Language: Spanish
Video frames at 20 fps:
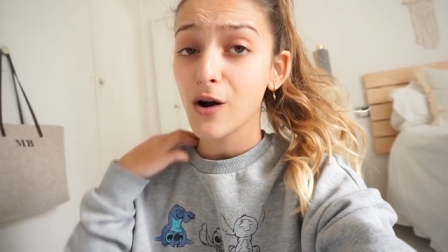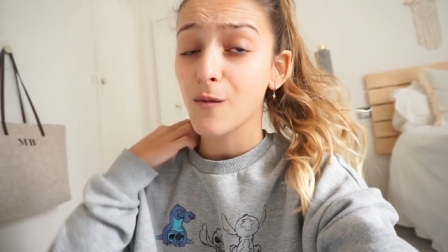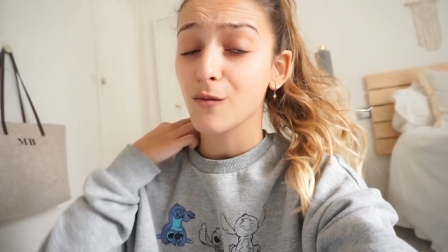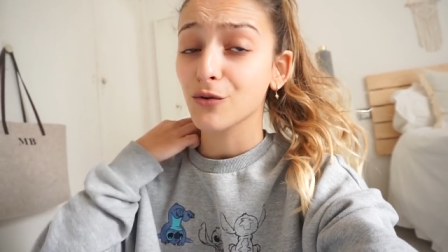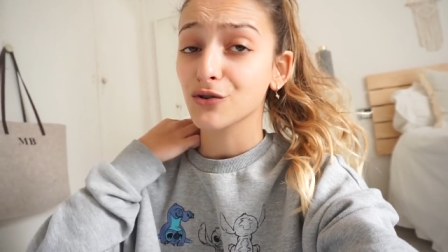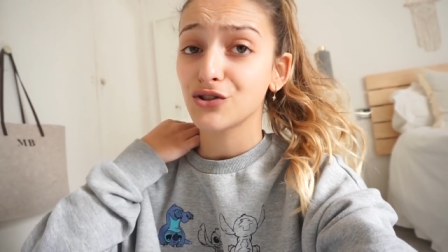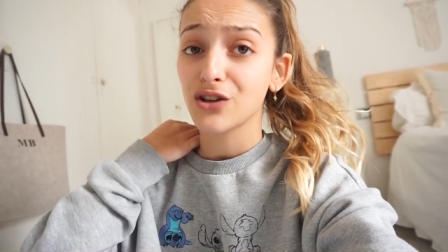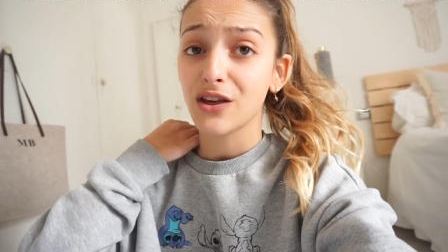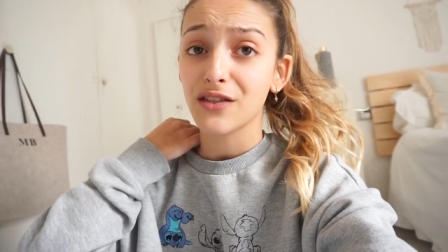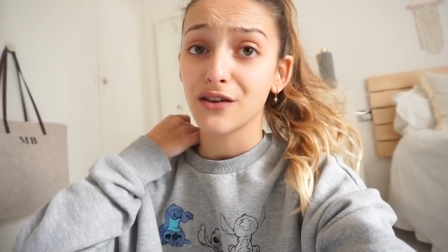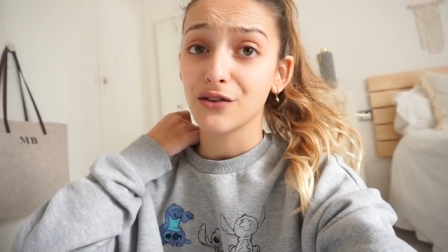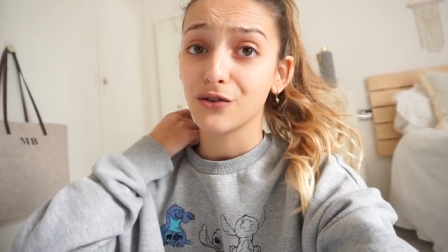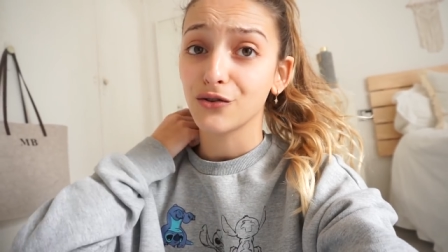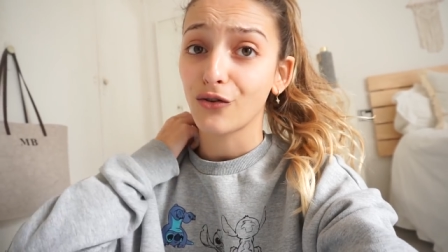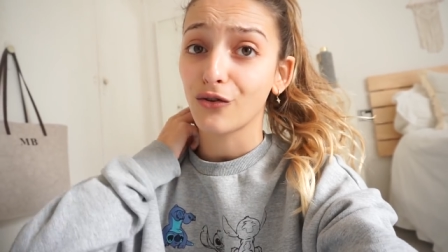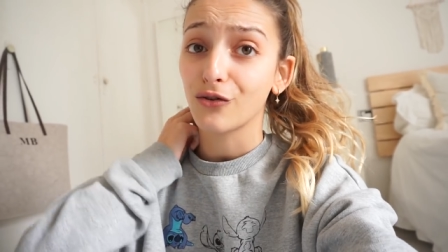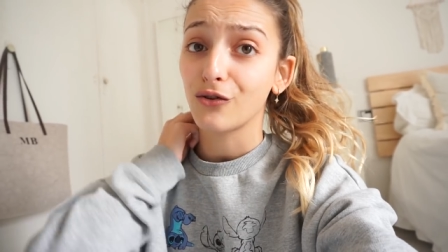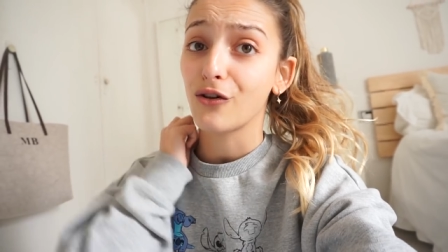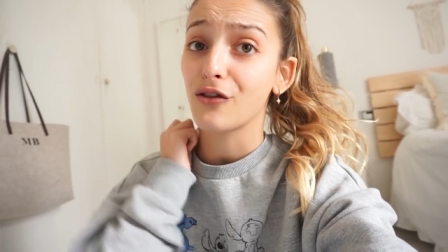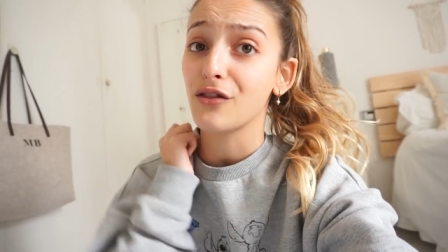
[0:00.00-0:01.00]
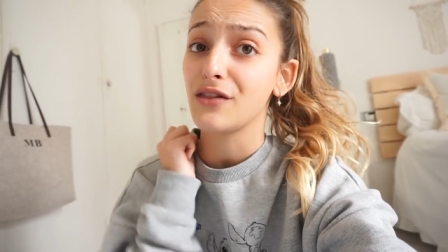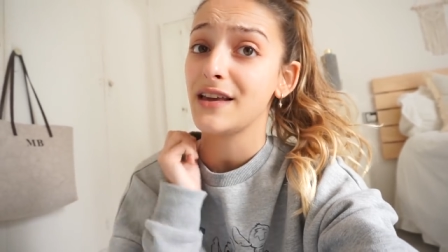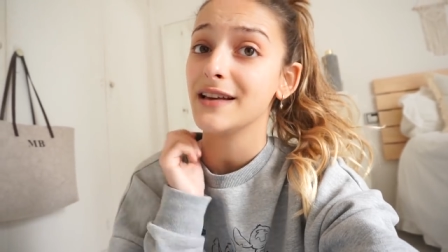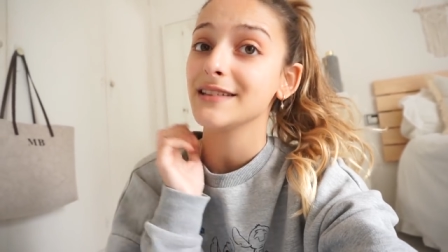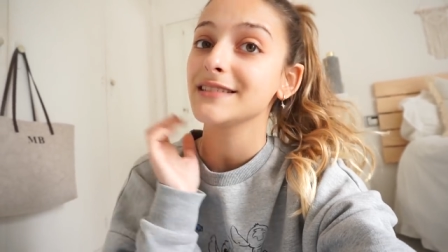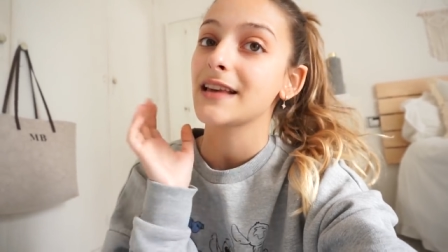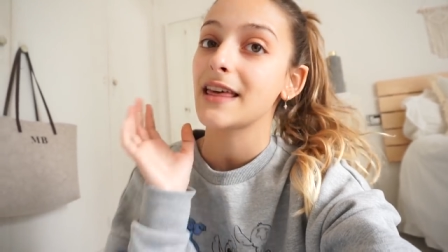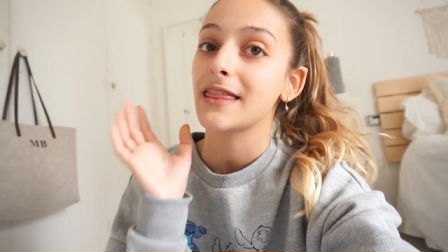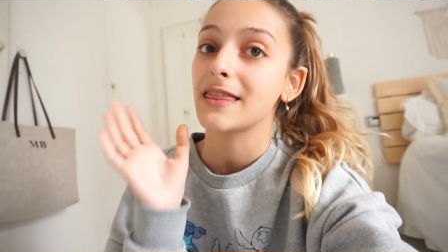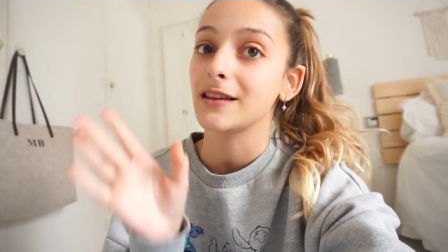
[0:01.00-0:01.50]
como estoy haciendo todos los
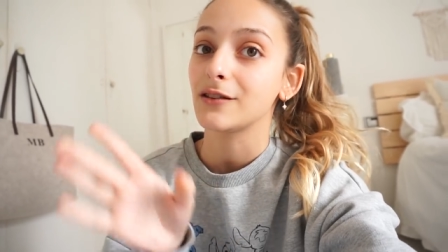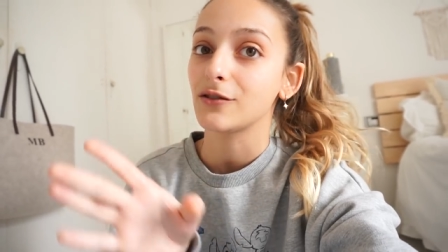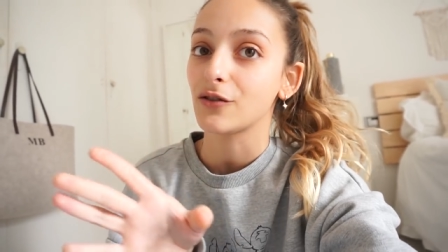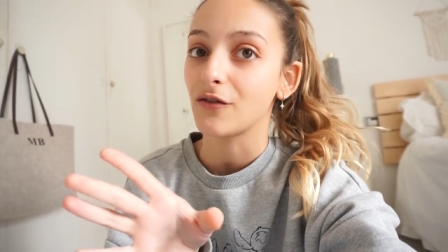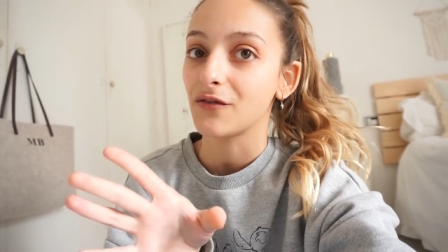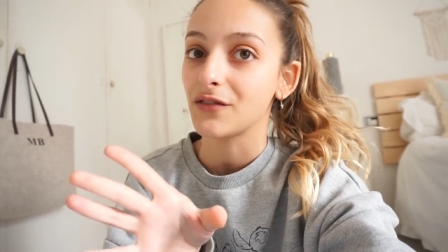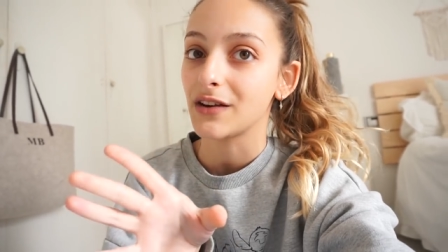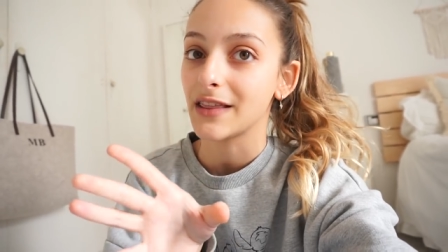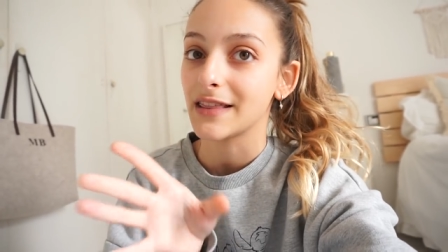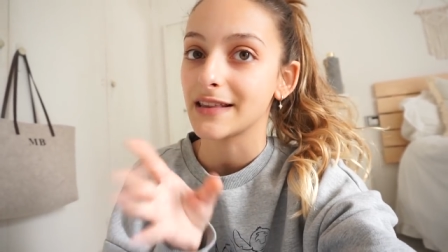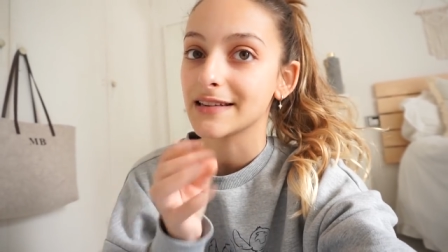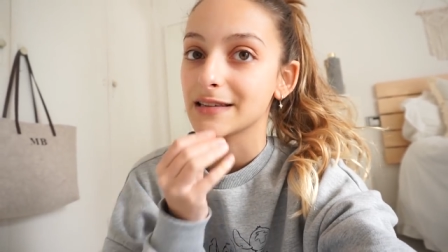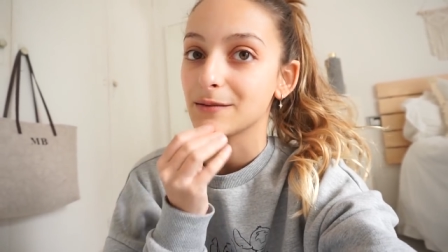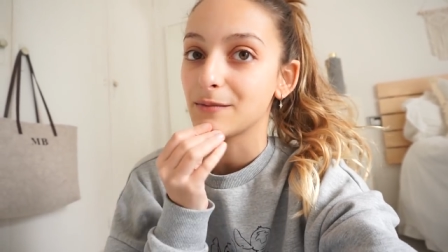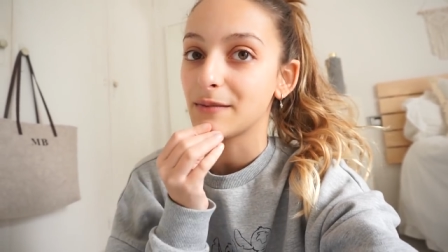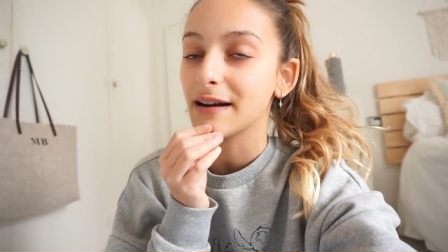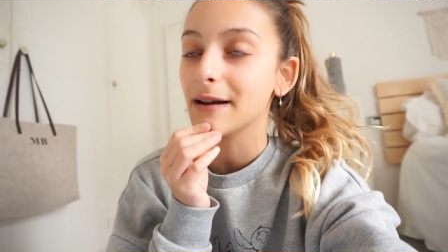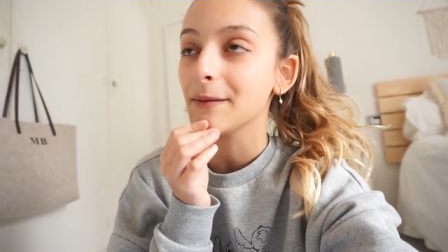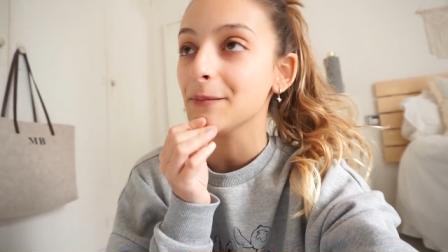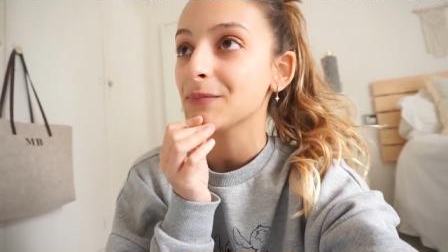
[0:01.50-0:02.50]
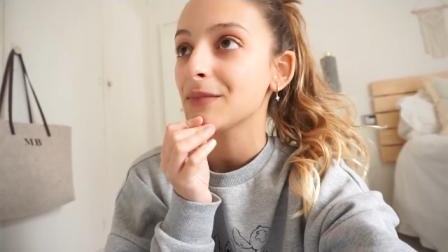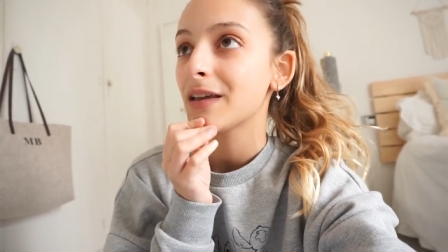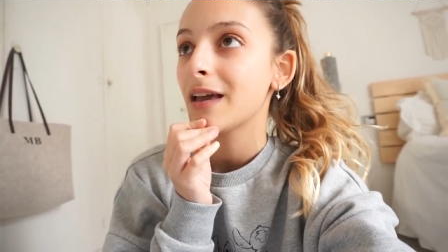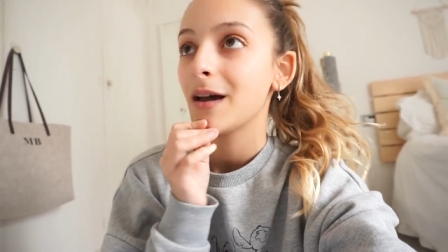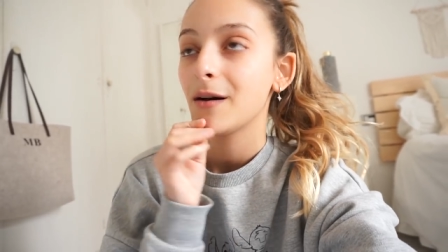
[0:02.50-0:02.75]
días, excepto los fines de semana.